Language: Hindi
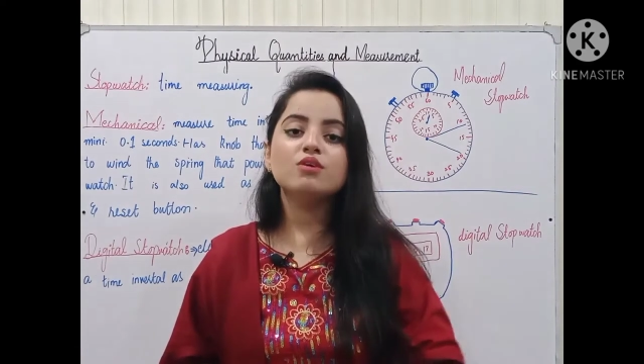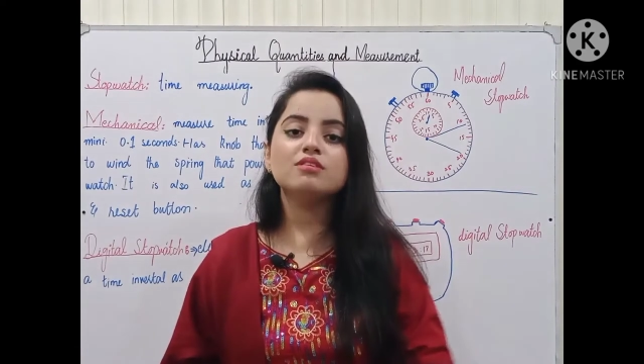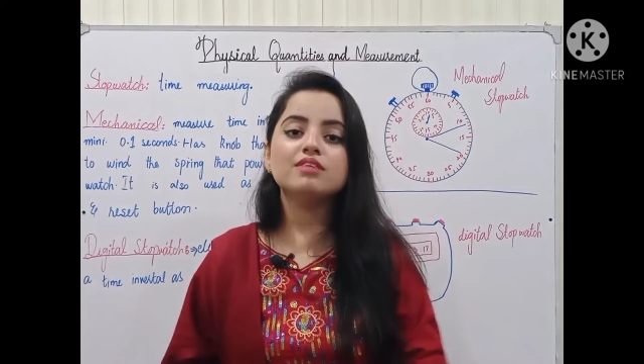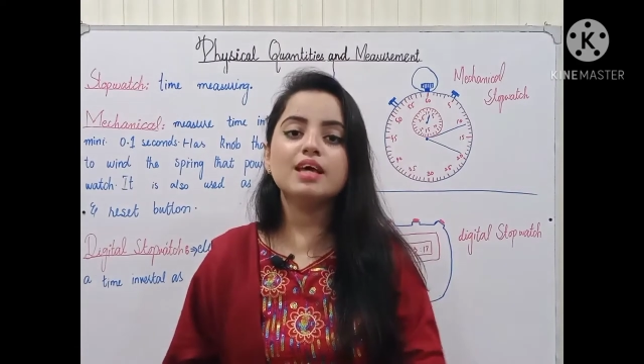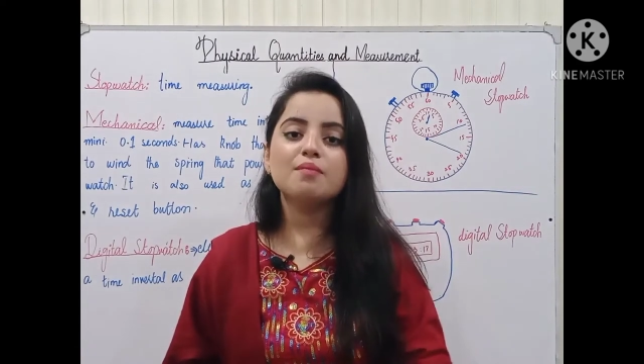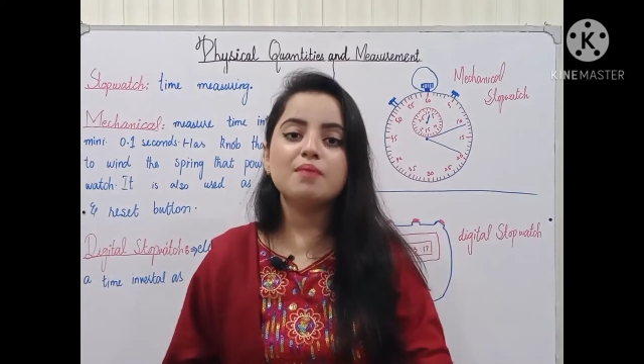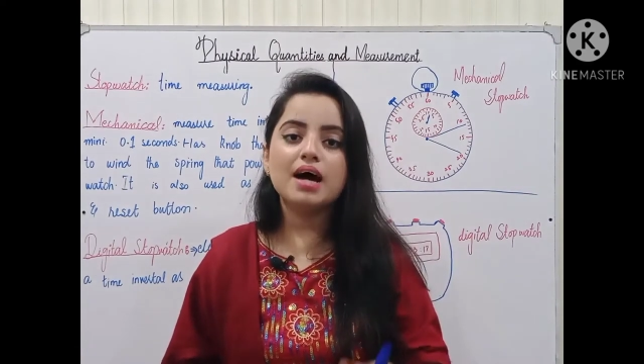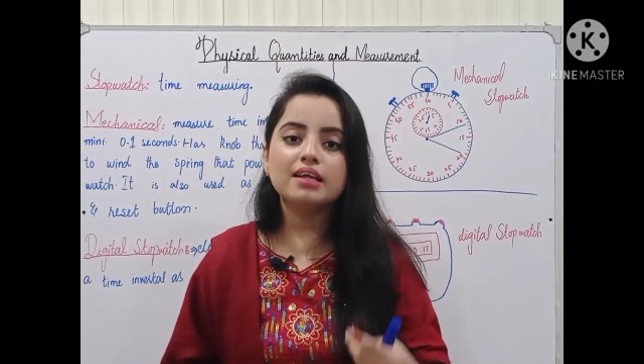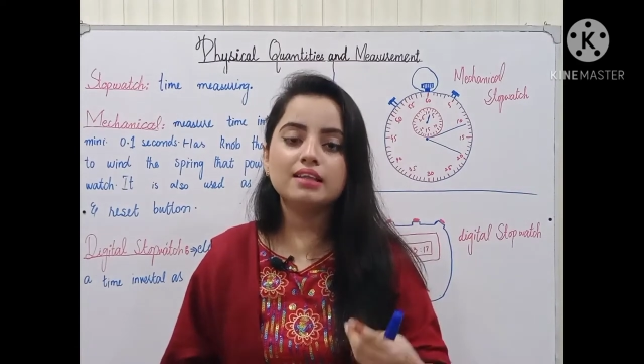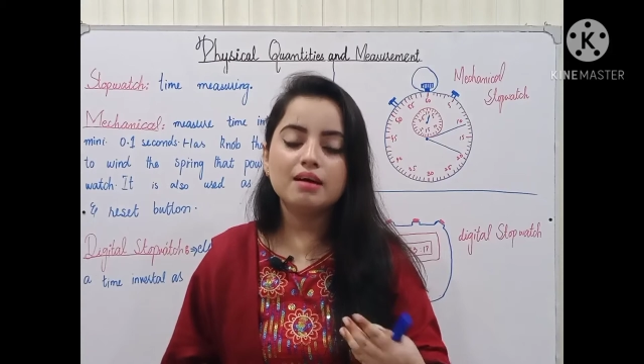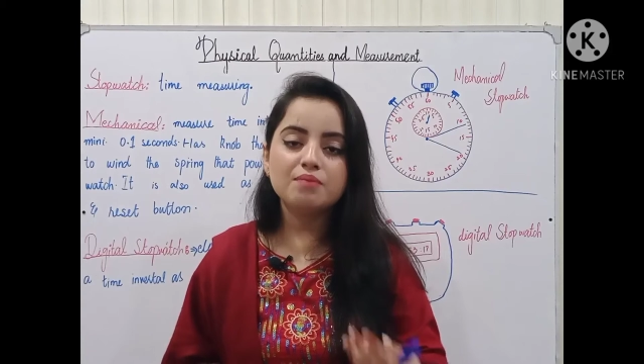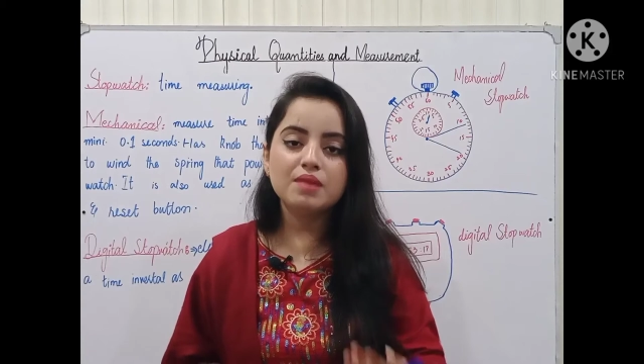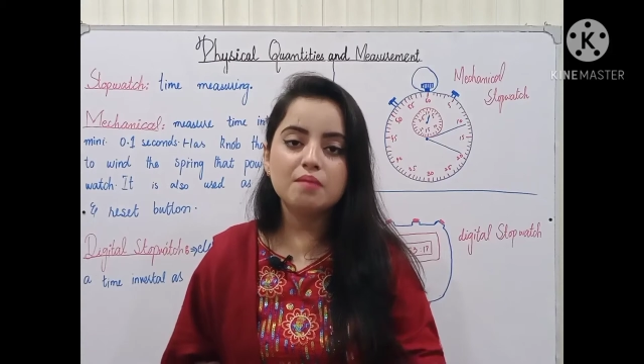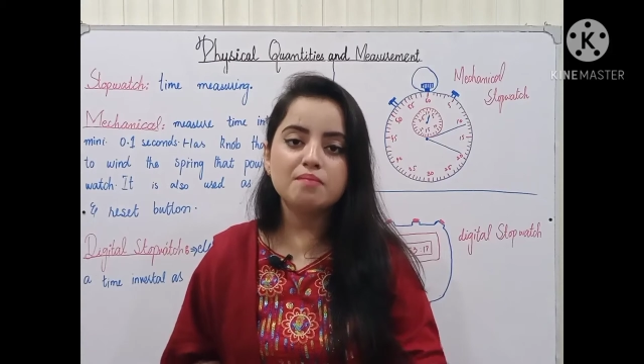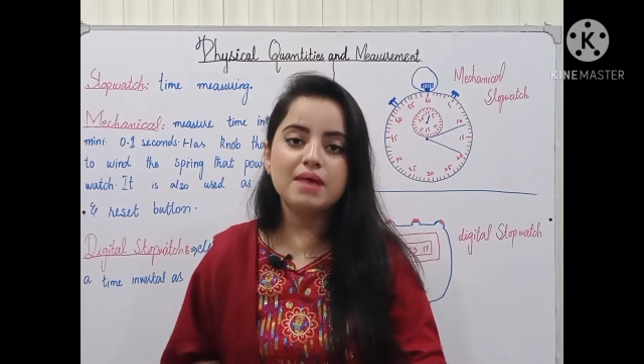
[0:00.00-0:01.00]
उसके बाद
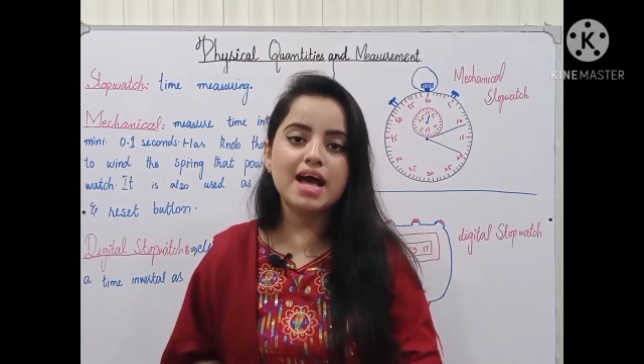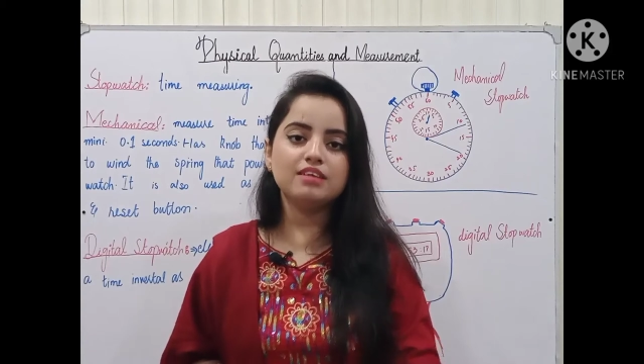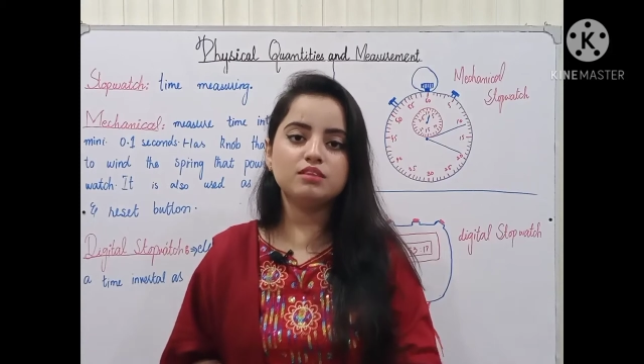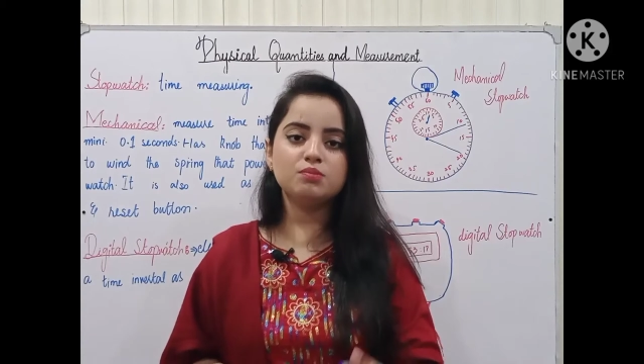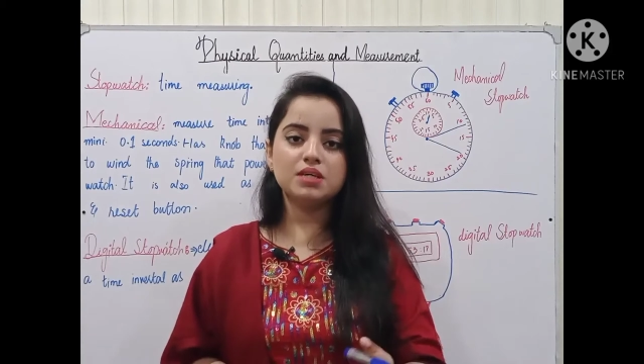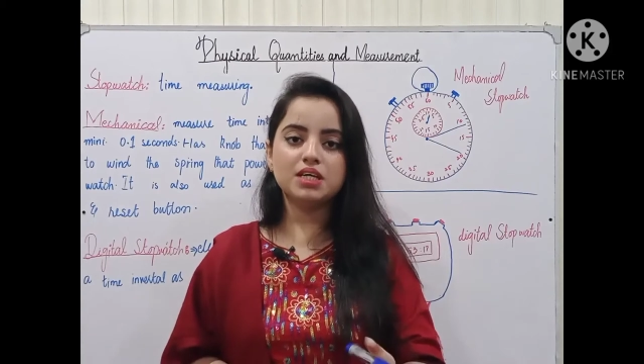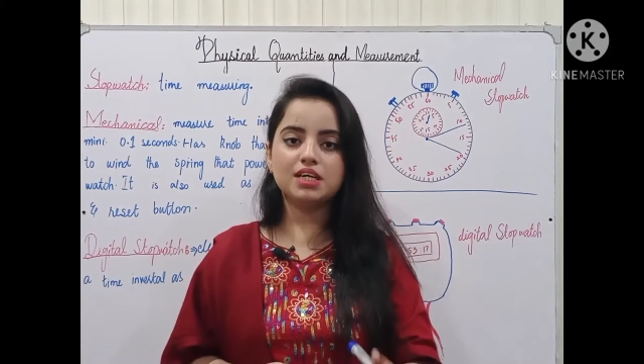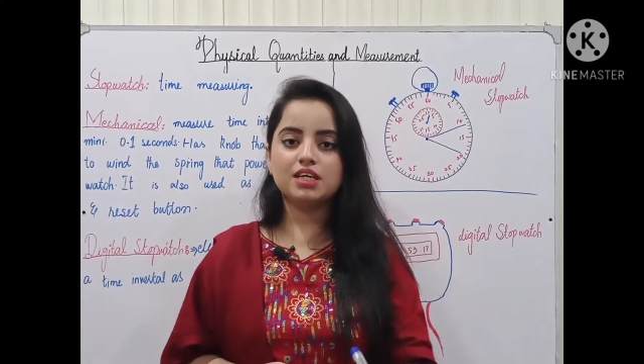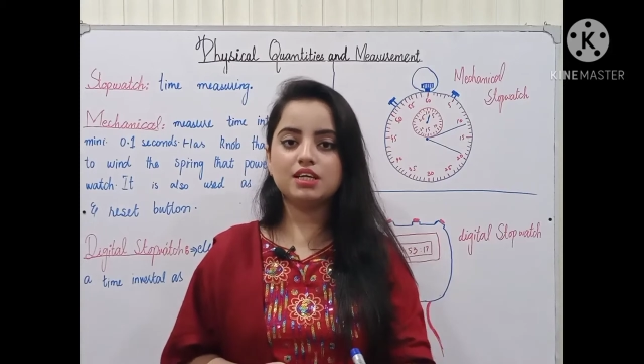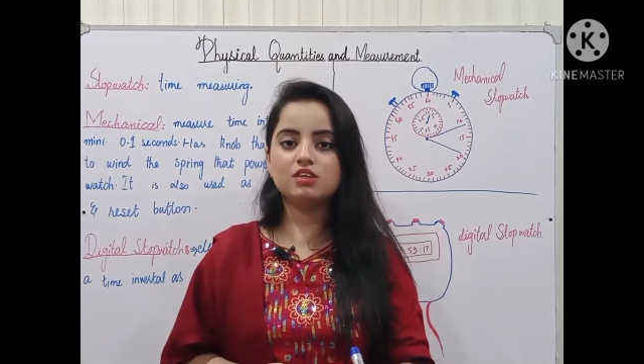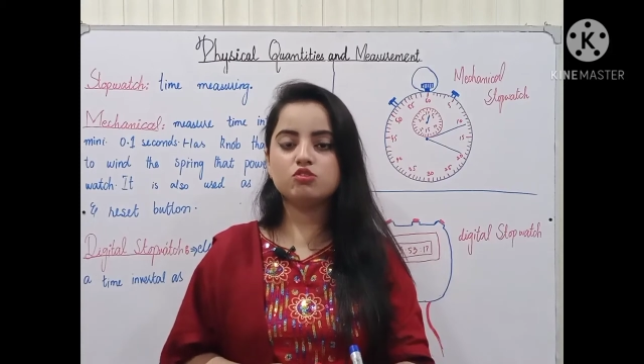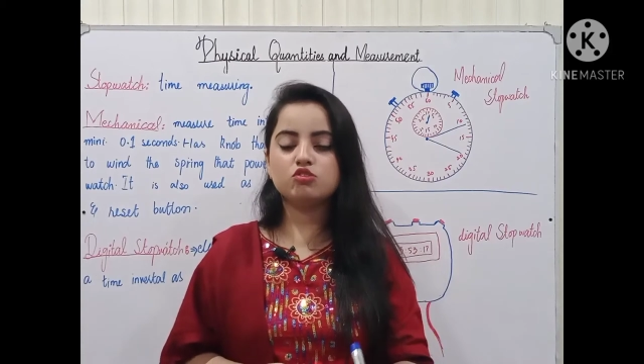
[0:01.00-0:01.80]
हमने मैथ मयरिंग